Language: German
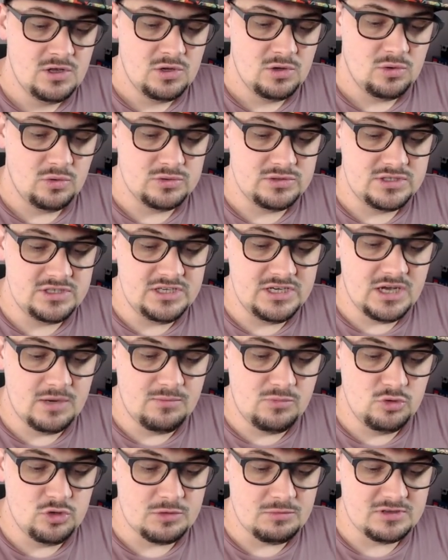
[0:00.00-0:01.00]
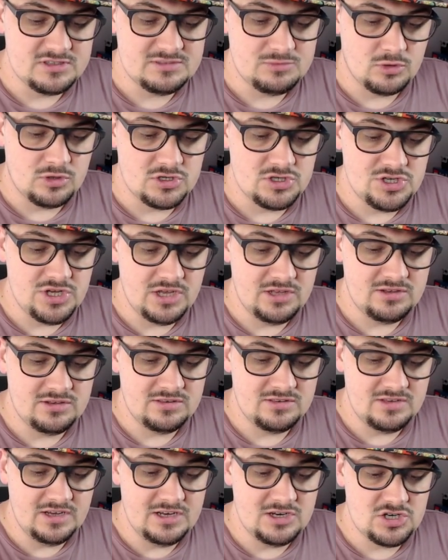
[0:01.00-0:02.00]
Und Gigablüte macht
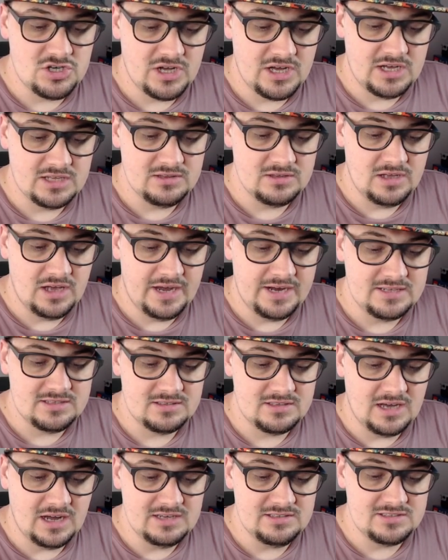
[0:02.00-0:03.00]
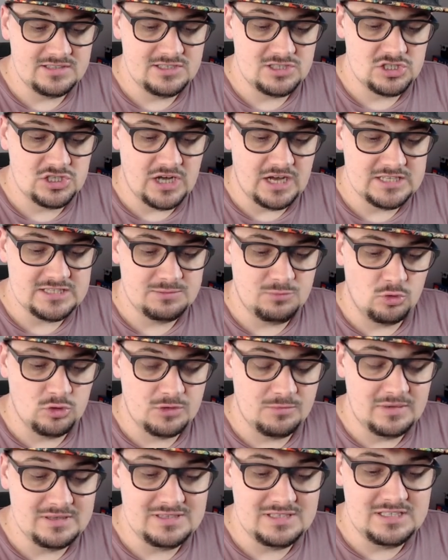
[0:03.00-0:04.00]
210 Schaden, heilt 30
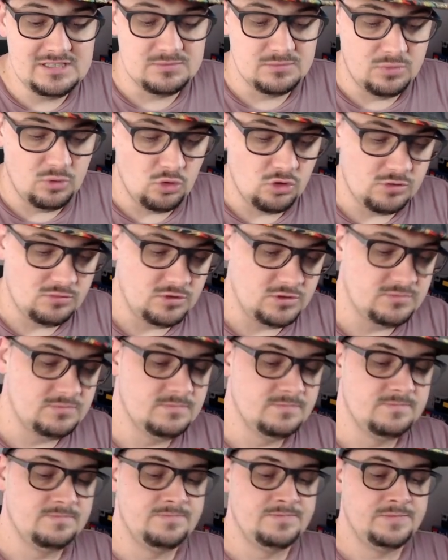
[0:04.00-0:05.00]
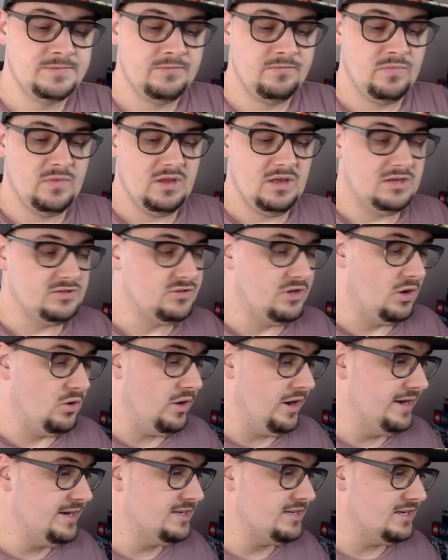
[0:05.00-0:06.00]
Schadenspunkte bei diesem Pokémon. Also
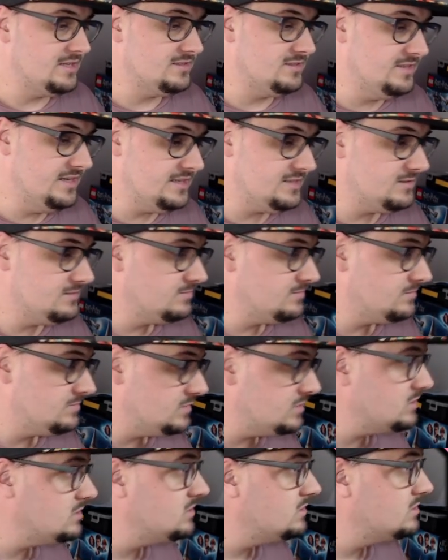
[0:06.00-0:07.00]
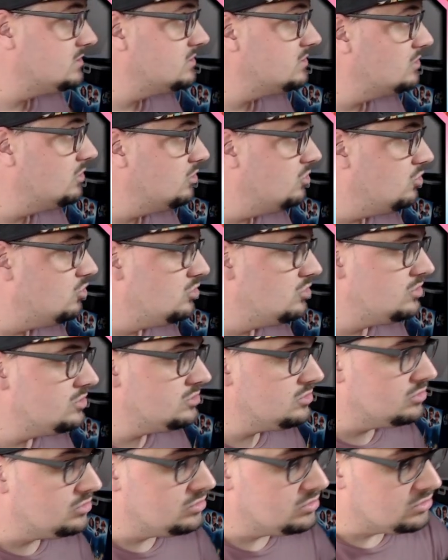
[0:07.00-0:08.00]
auch eigentlich ganz nett. Äh,
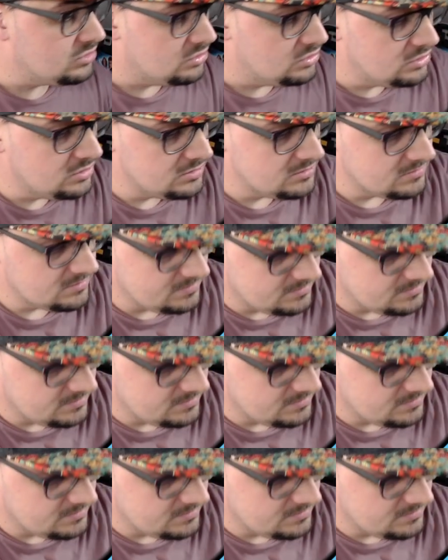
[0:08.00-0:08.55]
Hüllen, Hüllen, Hüllen.